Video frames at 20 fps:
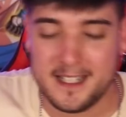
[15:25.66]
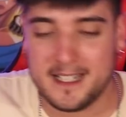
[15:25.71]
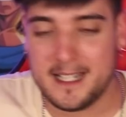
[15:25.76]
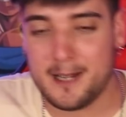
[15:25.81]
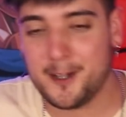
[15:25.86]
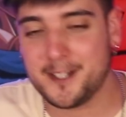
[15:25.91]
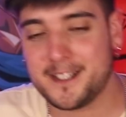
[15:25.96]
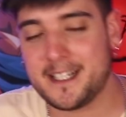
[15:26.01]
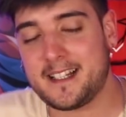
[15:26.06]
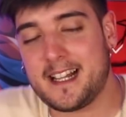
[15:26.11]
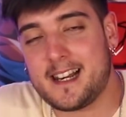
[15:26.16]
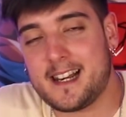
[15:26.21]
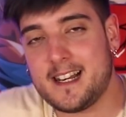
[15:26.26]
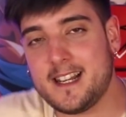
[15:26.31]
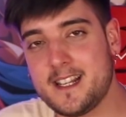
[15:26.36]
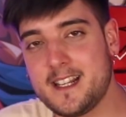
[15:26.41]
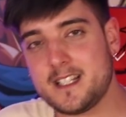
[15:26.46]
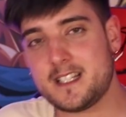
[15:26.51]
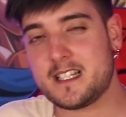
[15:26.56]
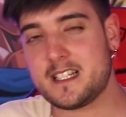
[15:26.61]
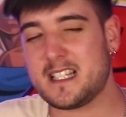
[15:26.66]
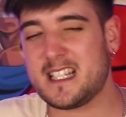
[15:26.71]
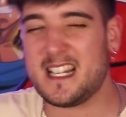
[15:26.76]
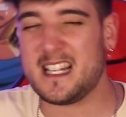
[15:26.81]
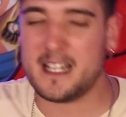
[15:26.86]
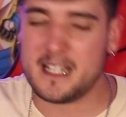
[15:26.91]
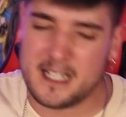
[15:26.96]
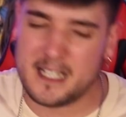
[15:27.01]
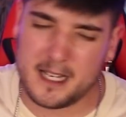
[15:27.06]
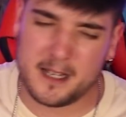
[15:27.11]
La voz de Tarles,
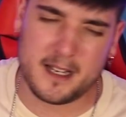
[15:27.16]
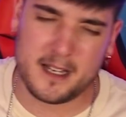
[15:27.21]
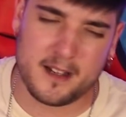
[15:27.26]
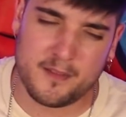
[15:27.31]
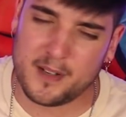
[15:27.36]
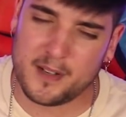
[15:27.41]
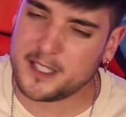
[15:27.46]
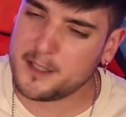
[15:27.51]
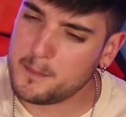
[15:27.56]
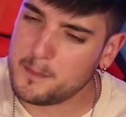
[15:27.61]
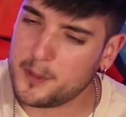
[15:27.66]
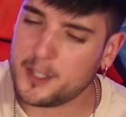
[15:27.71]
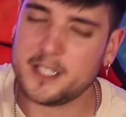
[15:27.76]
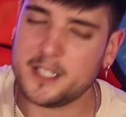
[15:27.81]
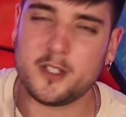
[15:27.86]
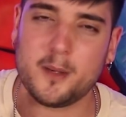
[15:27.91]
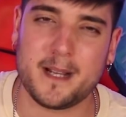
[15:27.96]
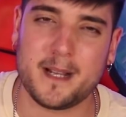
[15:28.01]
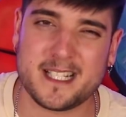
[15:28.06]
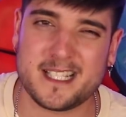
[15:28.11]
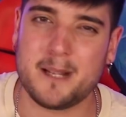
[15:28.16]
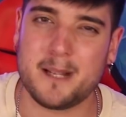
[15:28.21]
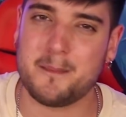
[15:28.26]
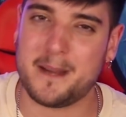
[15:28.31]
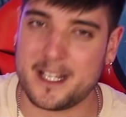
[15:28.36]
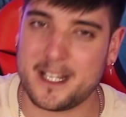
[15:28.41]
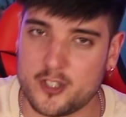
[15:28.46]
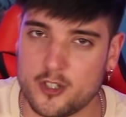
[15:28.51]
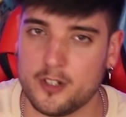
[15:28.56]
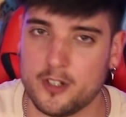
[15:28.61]
sí, le, falta un poquito más de
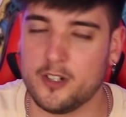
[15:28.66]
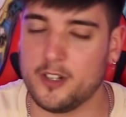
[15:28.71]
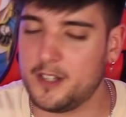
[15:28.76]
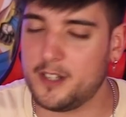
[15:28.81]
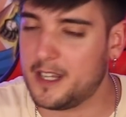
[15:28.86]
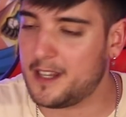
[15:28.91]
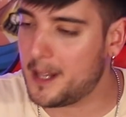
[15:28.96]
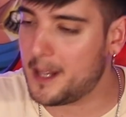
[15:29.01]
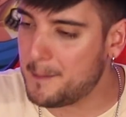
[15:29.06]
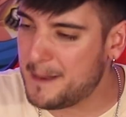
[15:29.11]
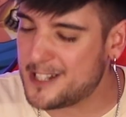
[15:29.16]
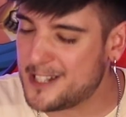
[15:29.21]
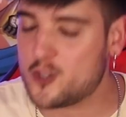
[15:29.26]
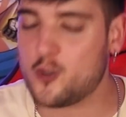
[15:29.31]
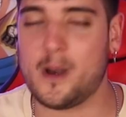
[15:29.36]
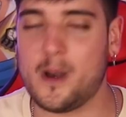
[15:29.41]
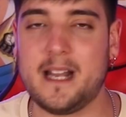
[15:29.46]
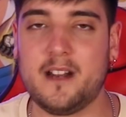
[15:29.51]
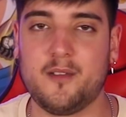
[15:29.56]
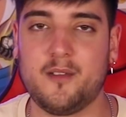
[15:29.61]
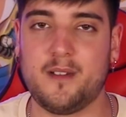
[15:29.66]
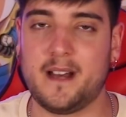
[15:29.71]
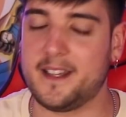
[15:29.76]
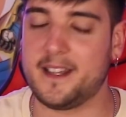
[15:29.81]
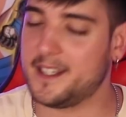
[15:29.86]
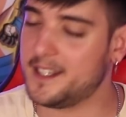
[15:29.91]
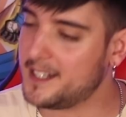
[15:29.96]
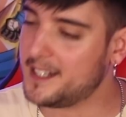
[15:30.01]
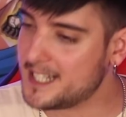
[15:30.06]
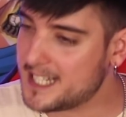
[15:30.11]
macho, ¿no? De, macho alfa,
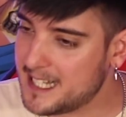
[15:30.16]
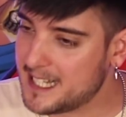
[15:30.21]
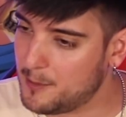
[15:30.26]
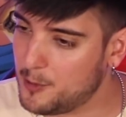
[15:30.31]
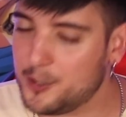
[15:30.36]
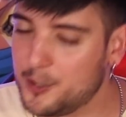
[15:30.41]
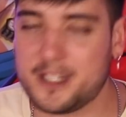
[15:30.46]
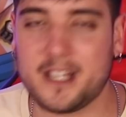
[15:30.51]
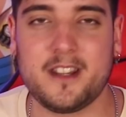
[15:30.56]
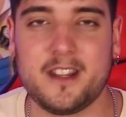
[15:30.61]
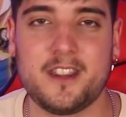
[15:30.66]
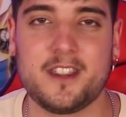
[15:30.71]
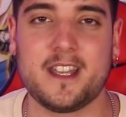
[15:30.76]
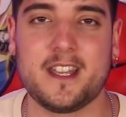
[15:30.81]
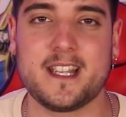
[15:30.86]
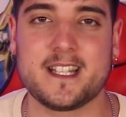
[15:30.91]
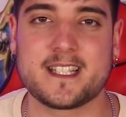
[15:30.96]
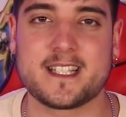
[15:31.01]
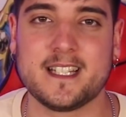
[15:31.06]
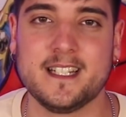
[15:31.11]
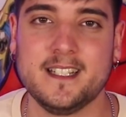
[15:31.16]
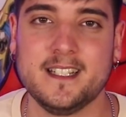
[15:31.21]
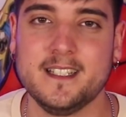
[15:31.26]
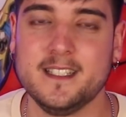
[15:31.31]
de, esta voz que dices...